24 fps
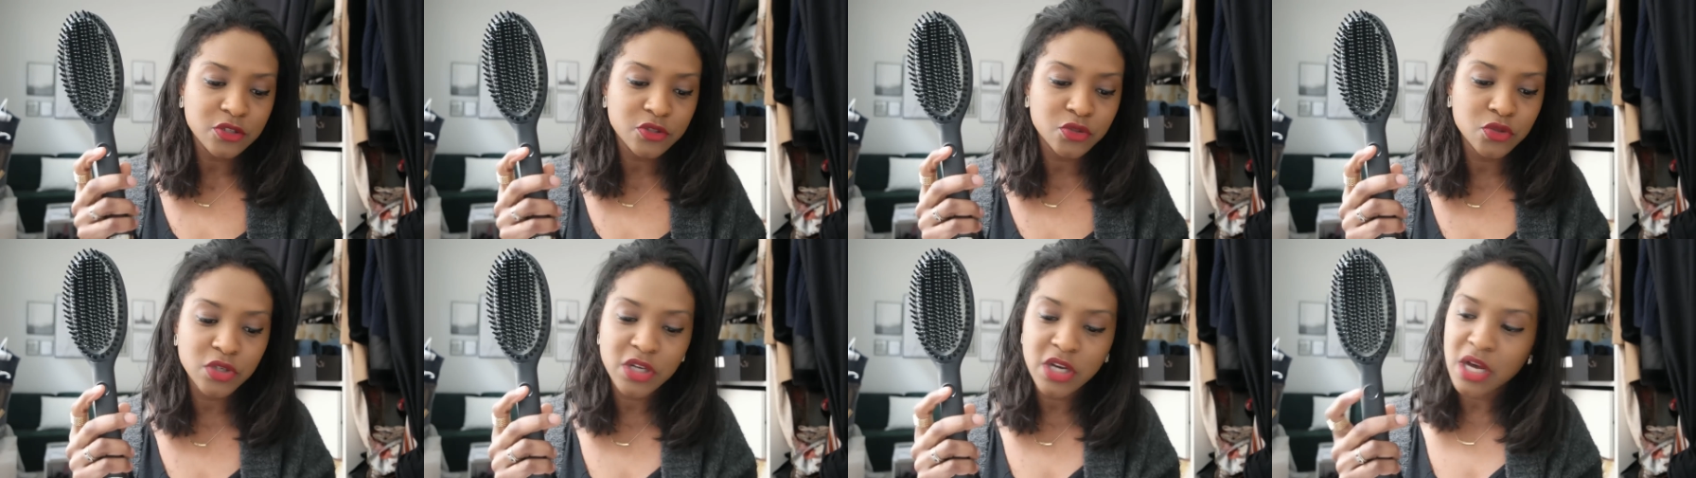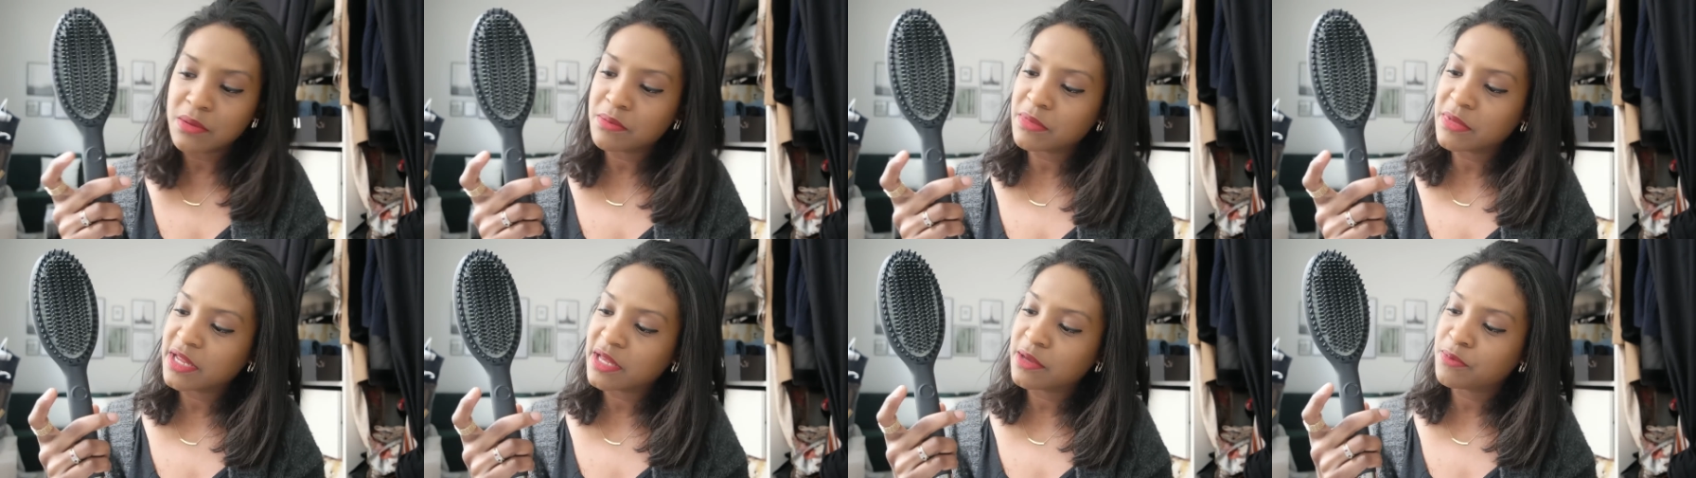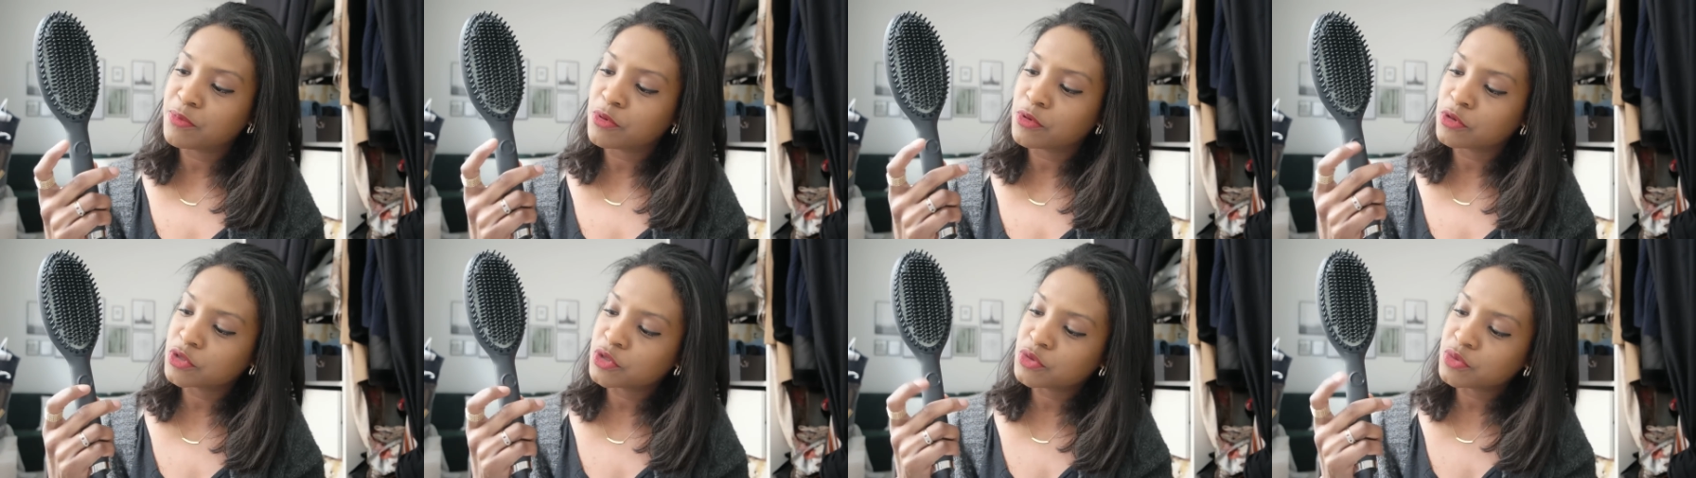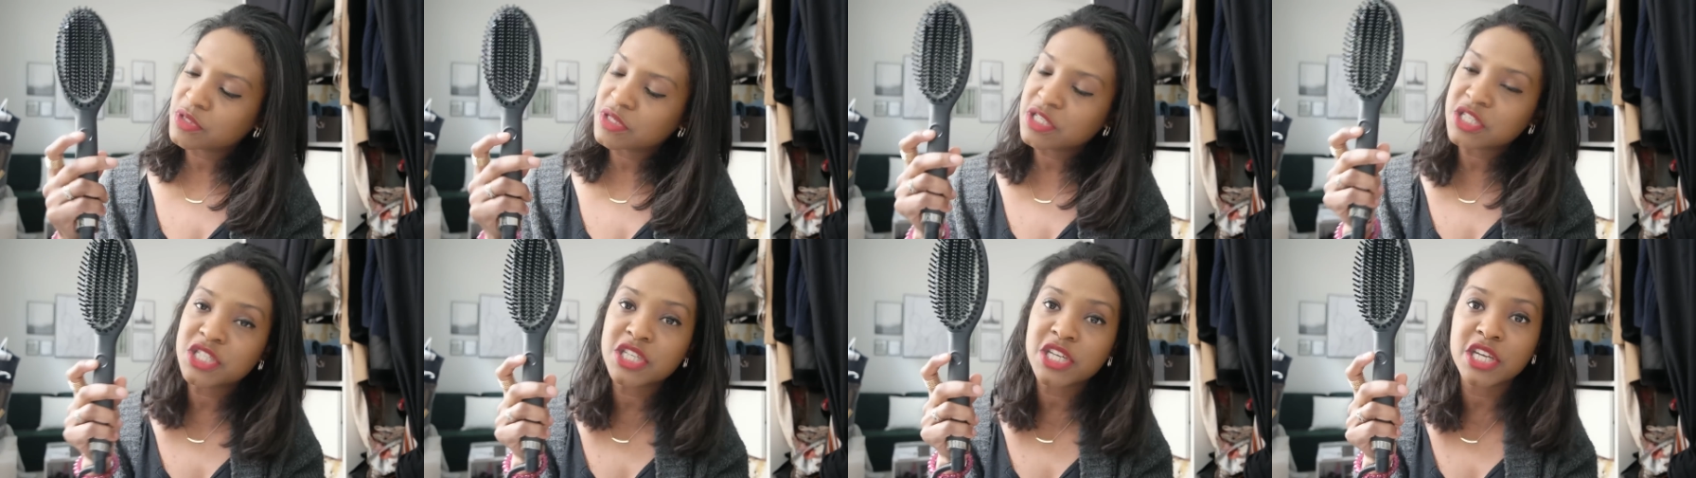Tout comme les
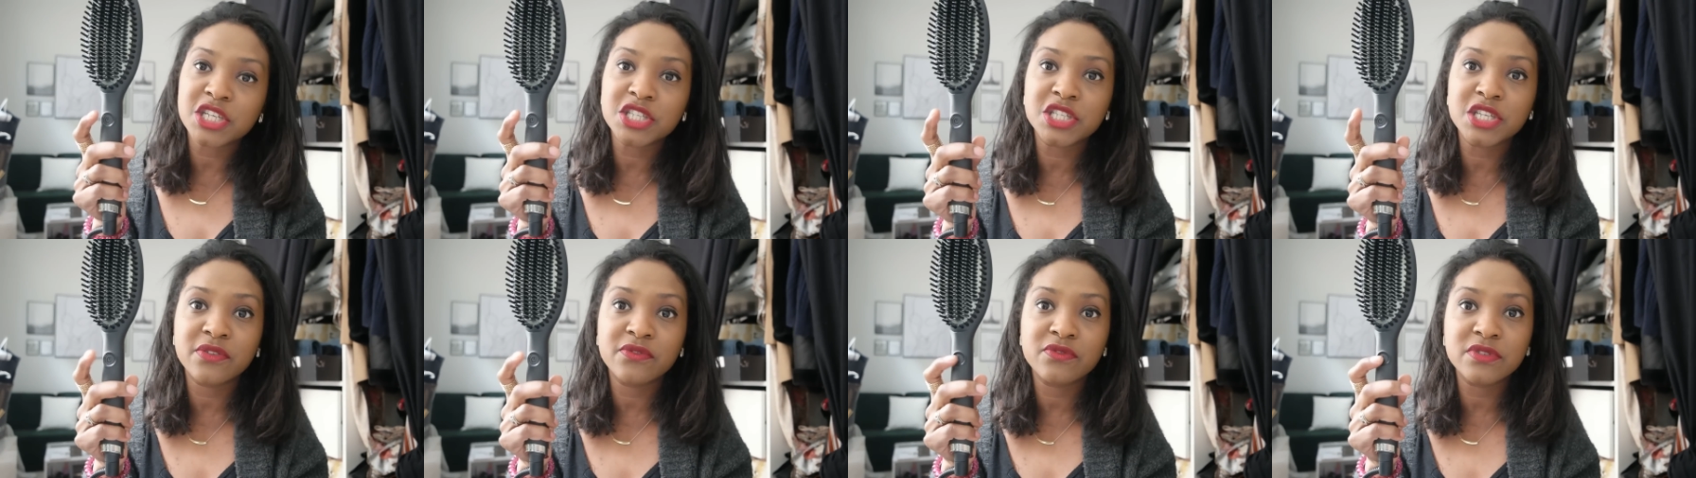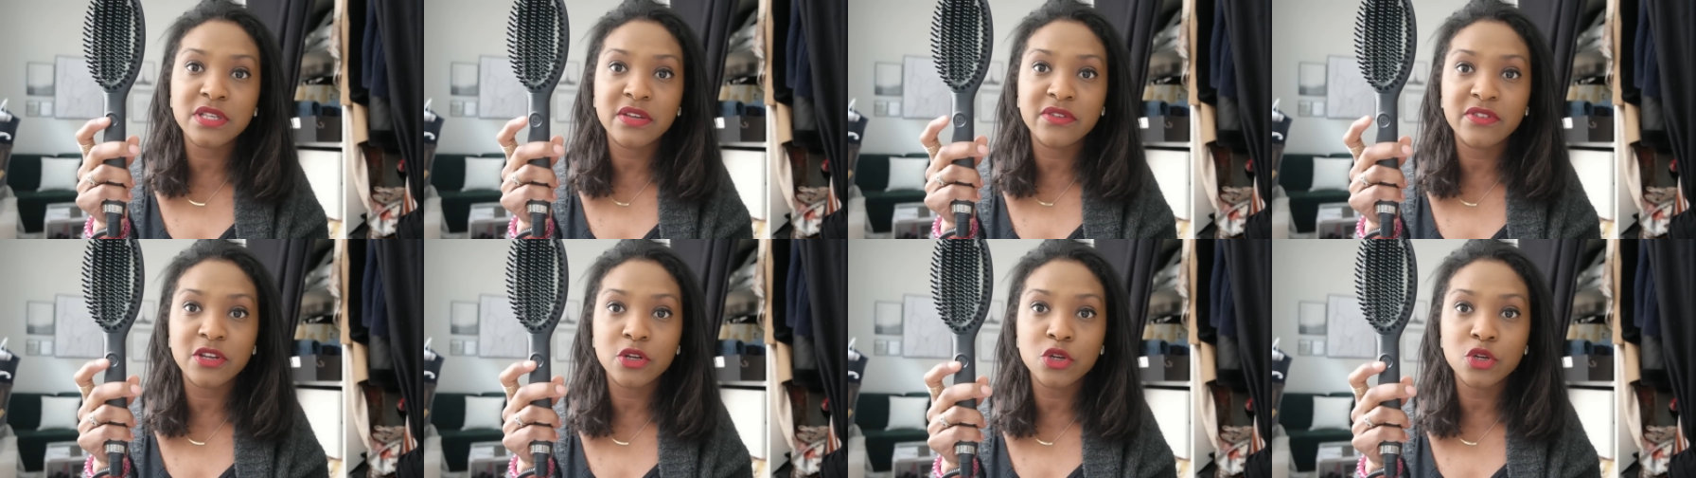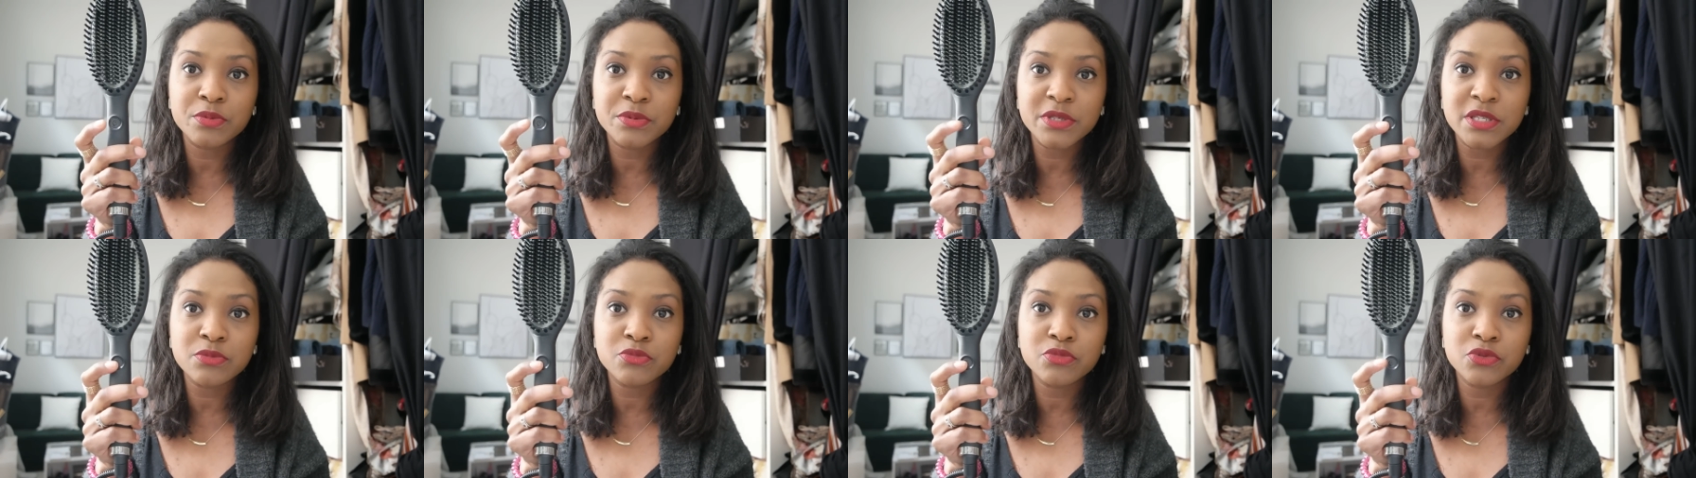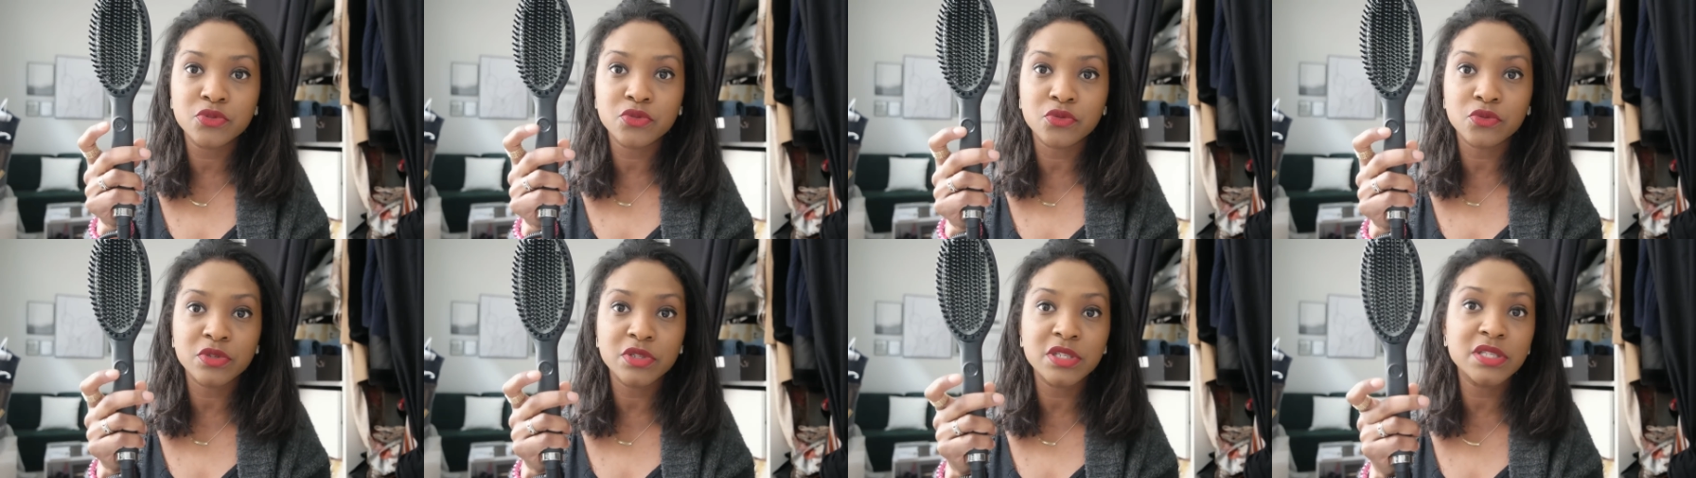produits GHD, vous avez le petit
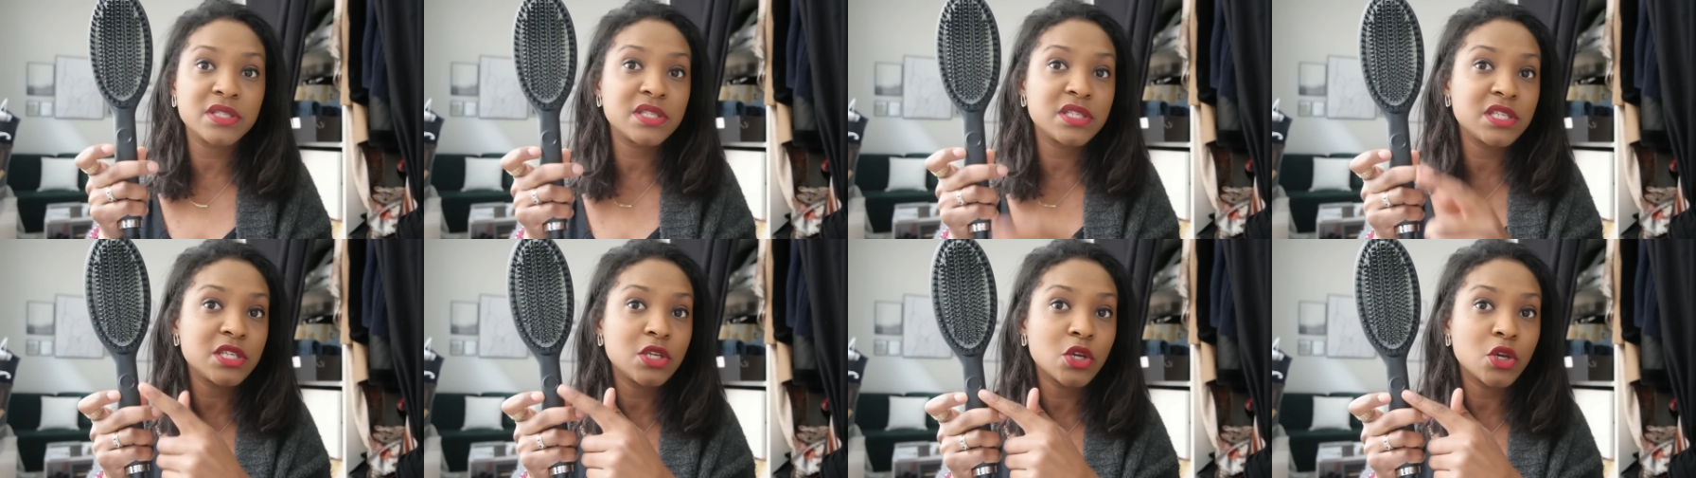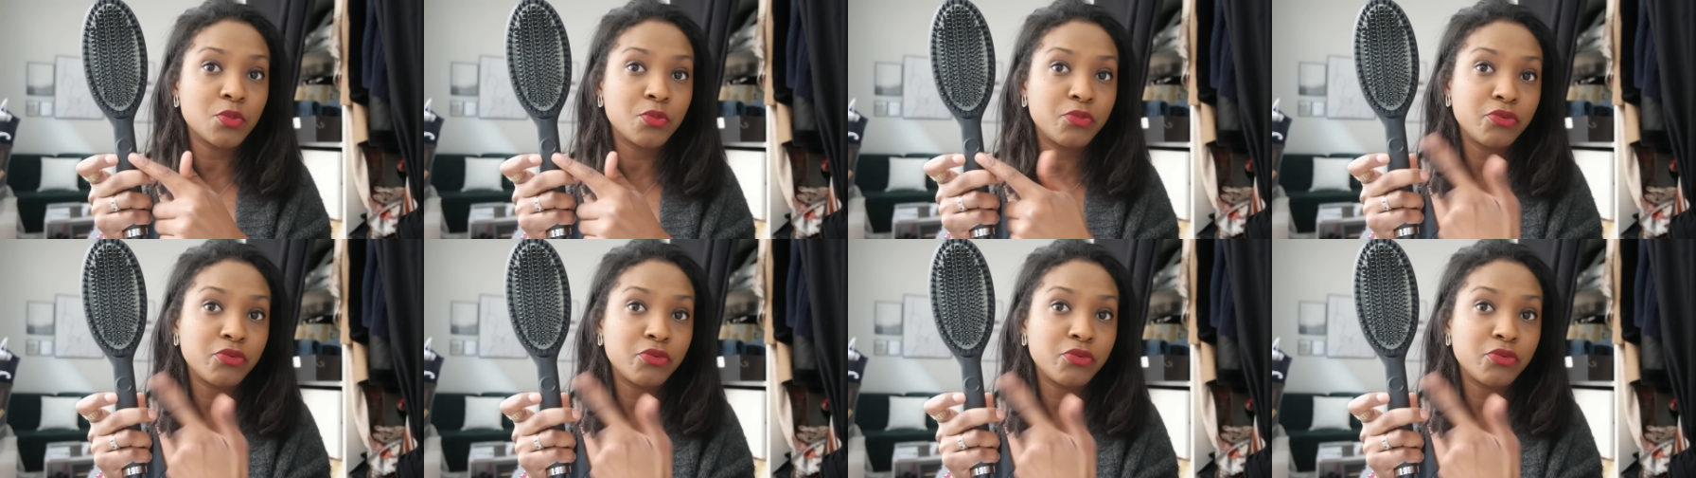bouton ici euh,